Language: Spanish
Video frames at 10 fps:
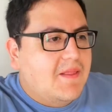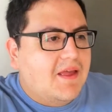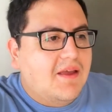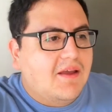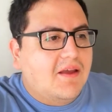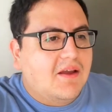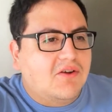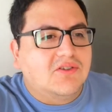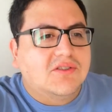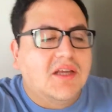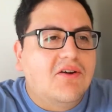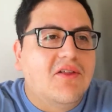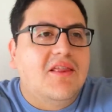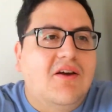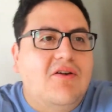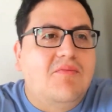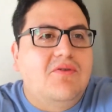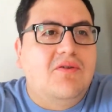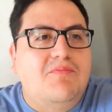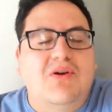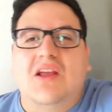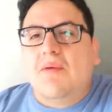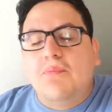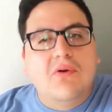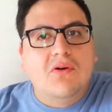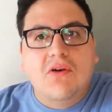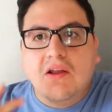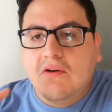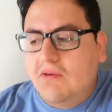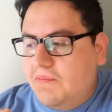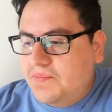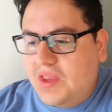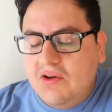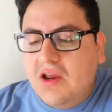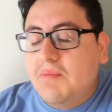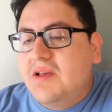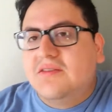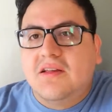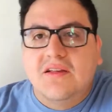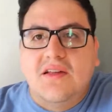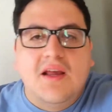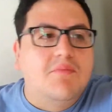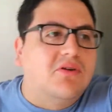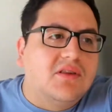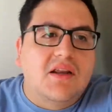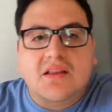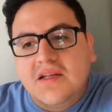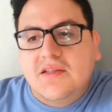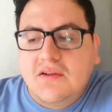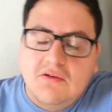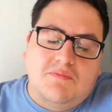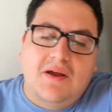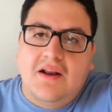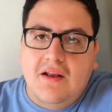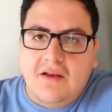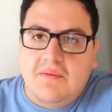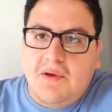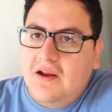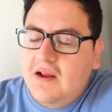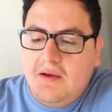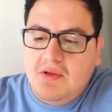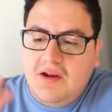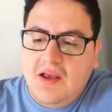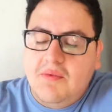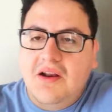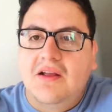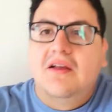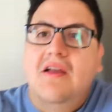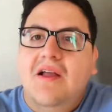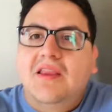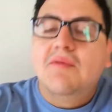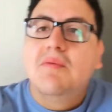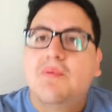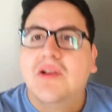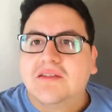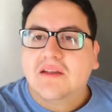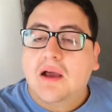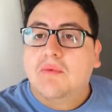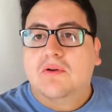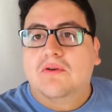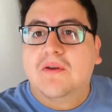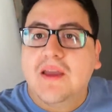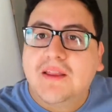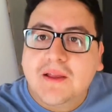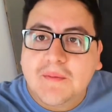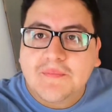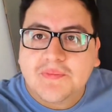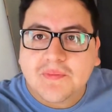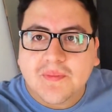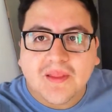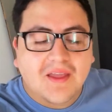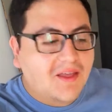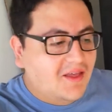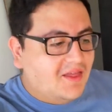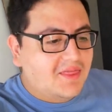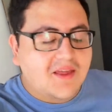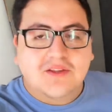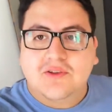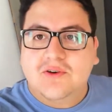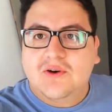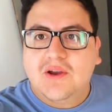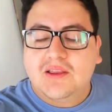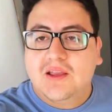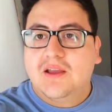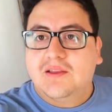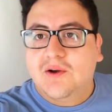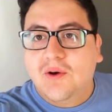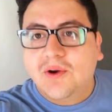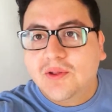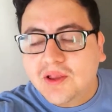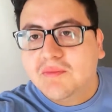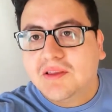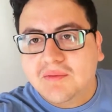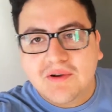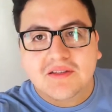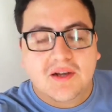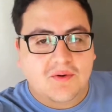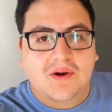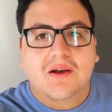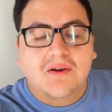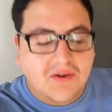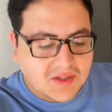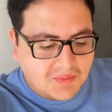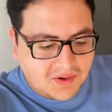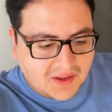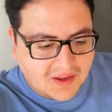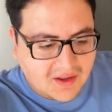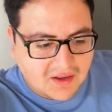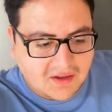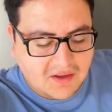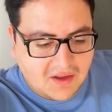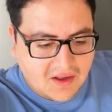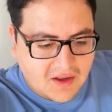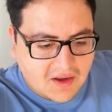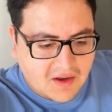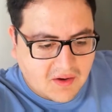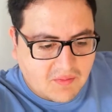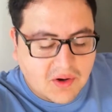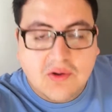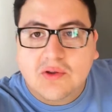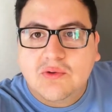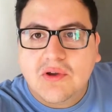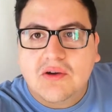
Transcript: Eh, consejos de cómo, porque tampoco lo quiero, quiero que pienses que sería amor tristeza, no, para nada, para nada, para nada, para nada. También podría ser amor conquista. De eso este, este gordo también te puede decir algunas cosas, porque bueno, yo estuve